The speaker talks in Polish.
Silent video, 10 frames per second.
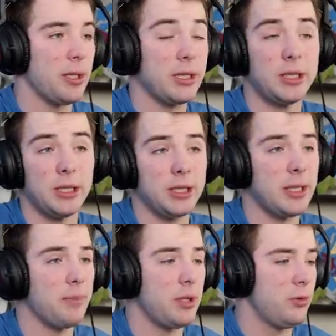a jak się je
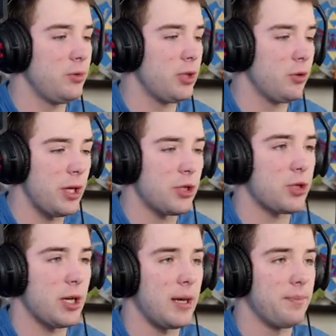upgrade'uje, to
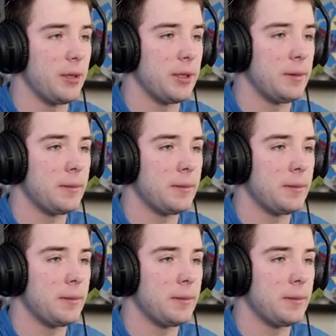jeszcze lepiej.